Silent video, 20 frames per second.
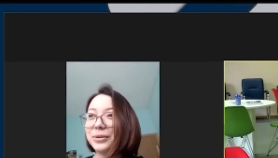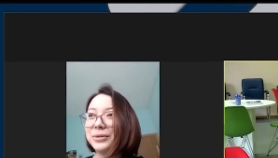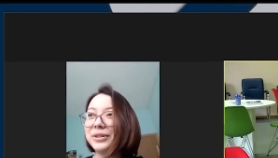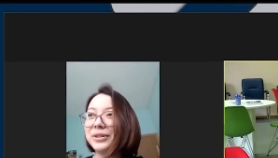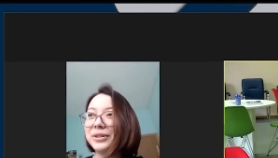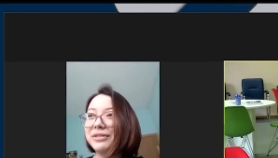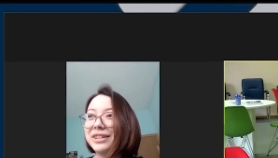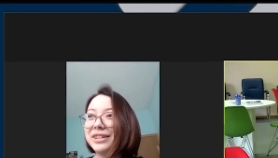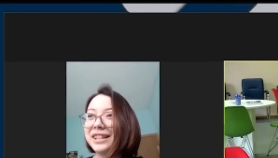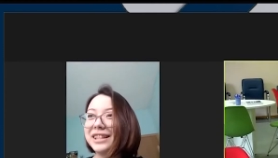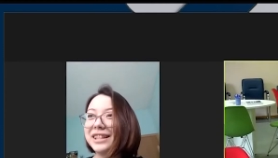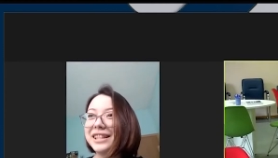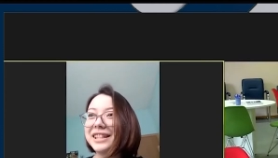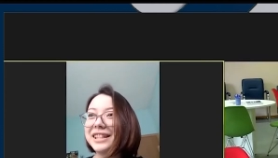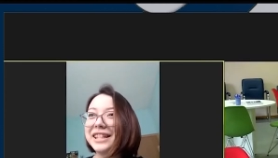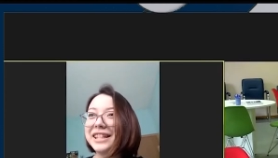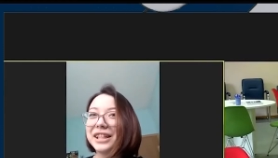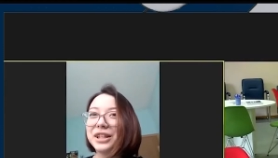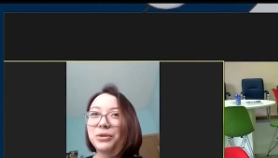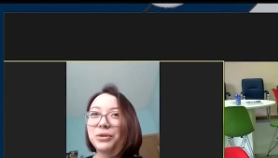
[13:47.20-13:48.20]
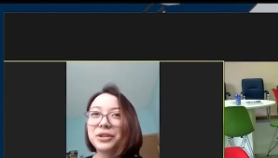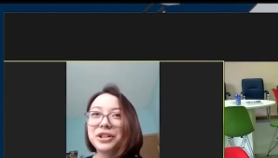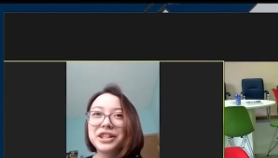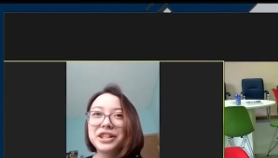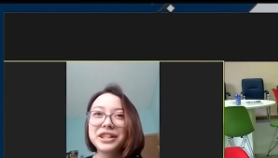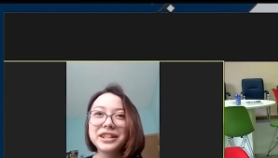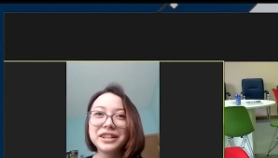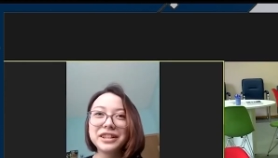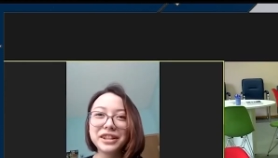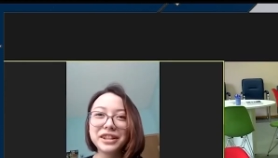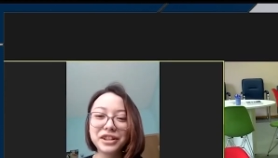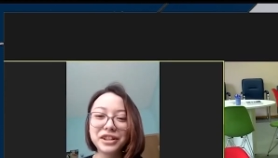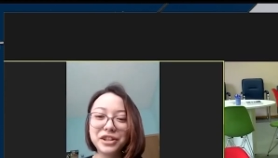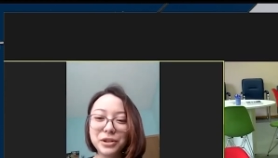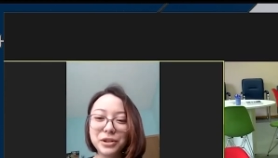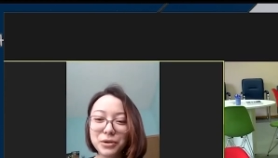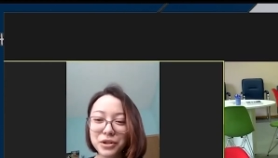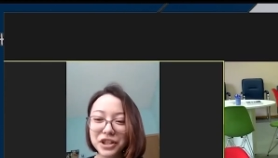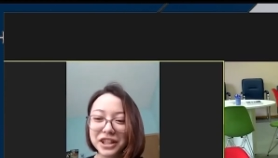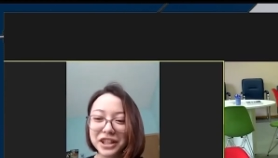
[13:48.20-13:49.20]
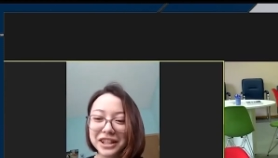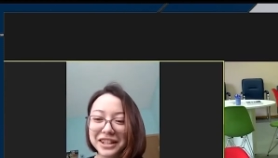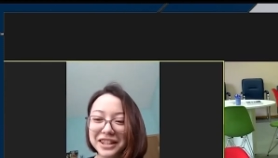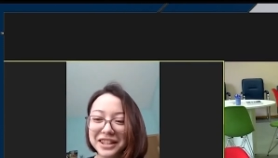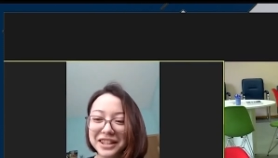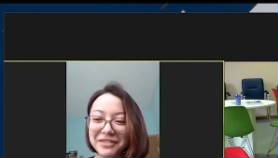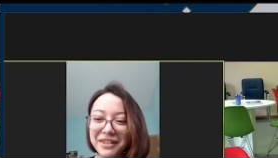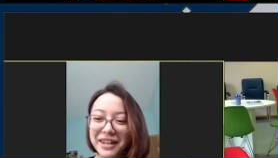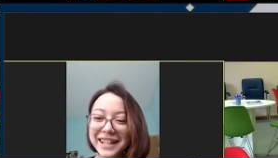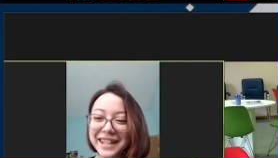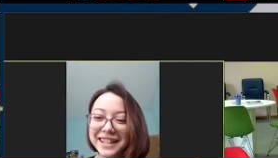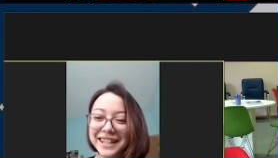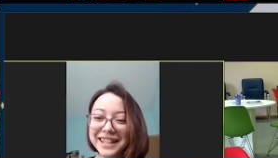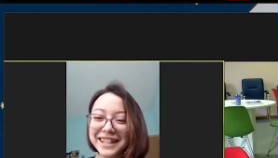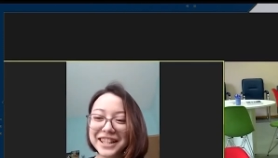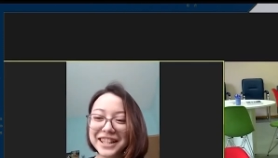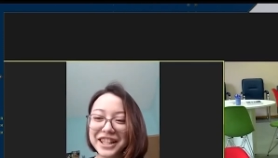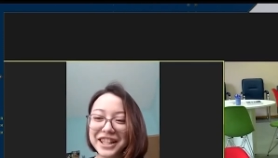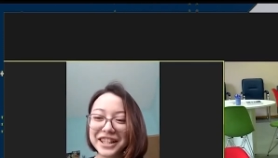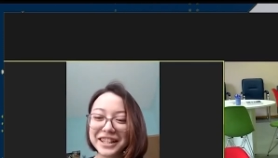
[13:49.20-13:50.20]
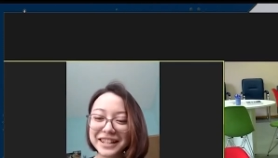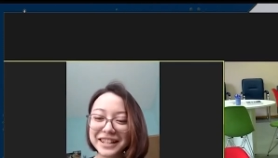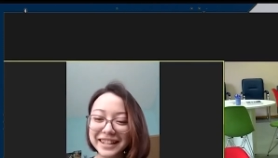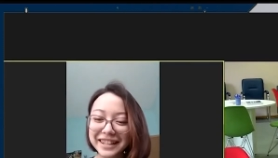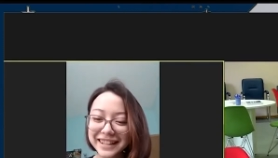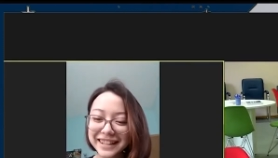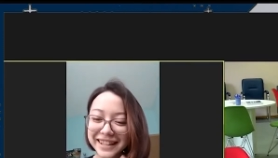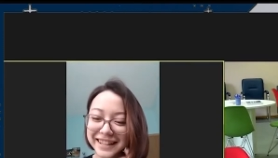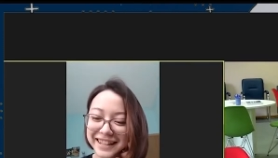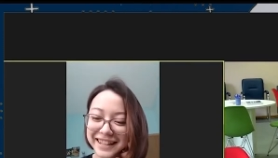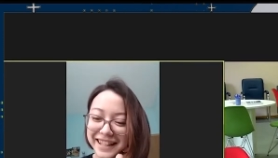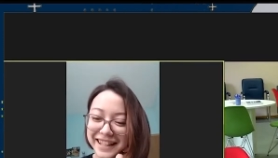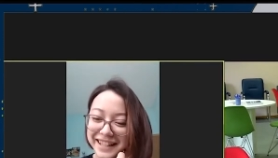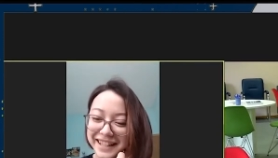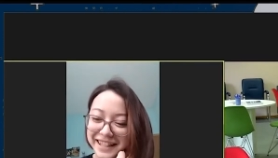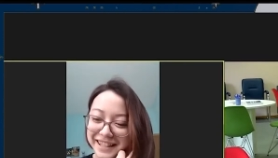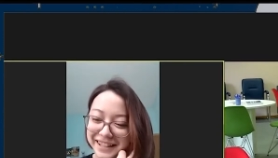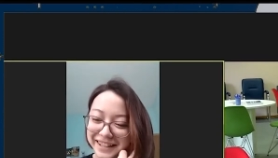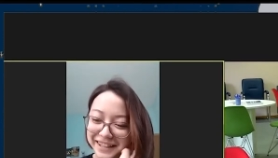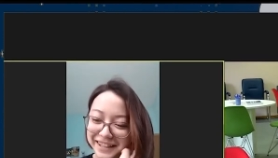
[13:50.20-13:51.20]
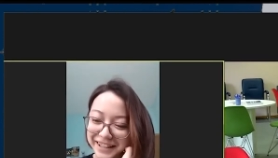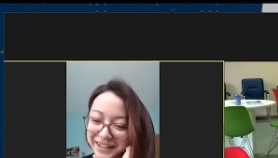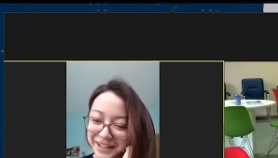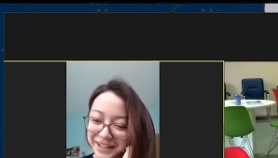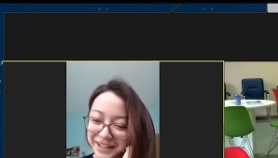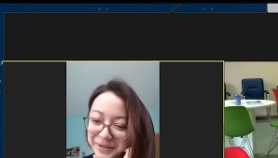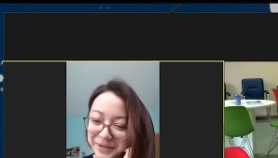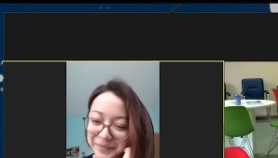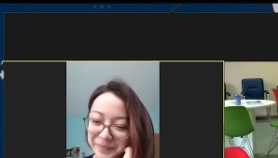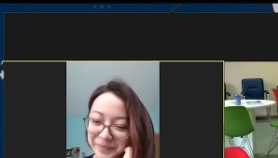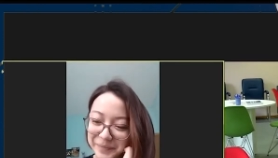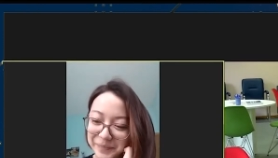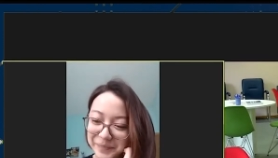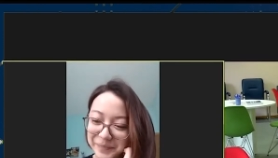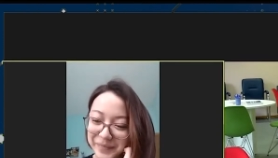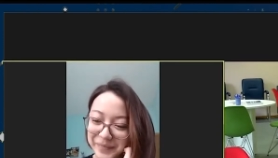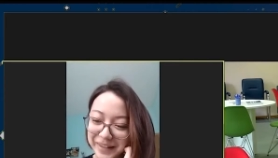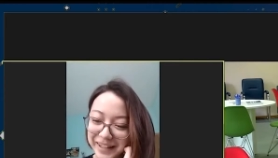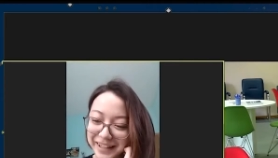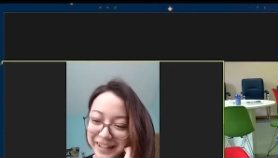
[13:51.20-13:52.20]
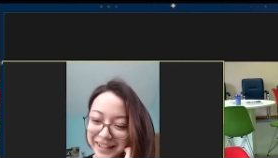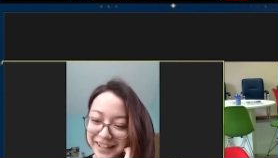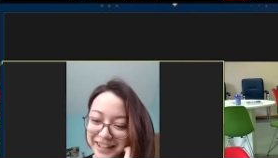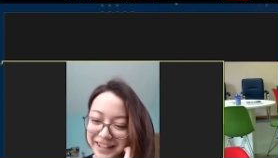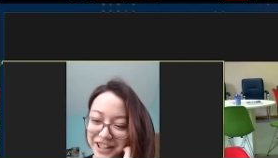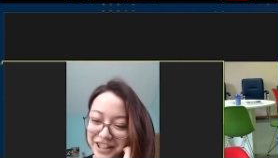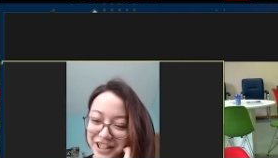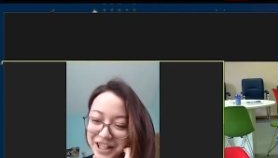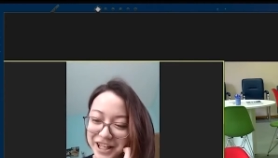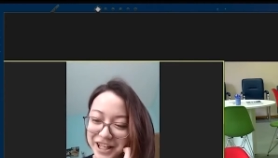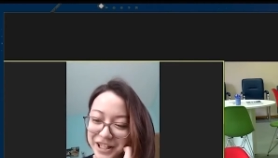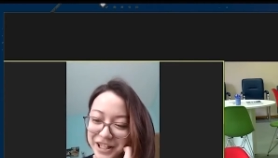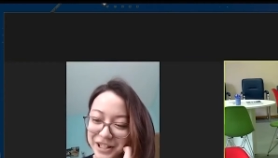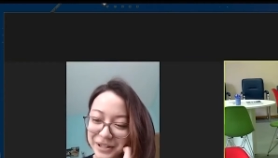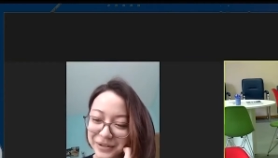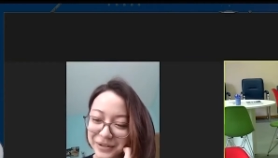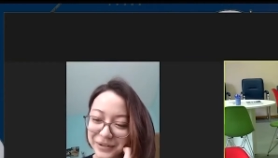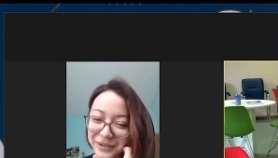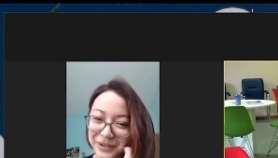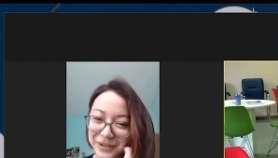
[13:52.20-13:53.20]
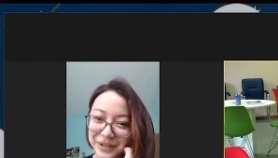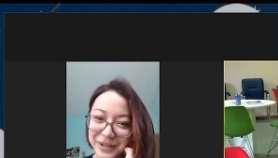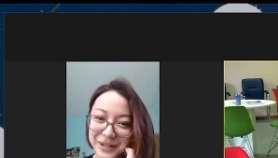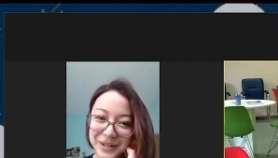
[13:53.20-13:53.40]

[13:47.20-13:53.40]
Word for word: Университет очень э, сложно называется, честно сказать. Э, к сожалению... Лорен, да?